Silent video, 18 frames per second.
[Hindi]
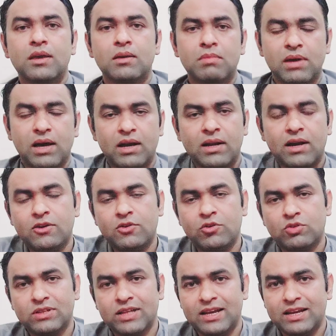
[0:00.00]
इमरान खान
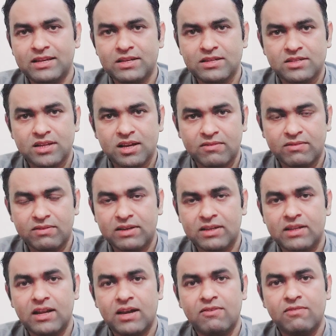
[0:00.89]
और तहरीक इंसाफ के
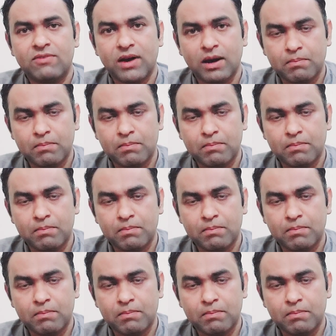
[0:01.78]
ख़िलाफ़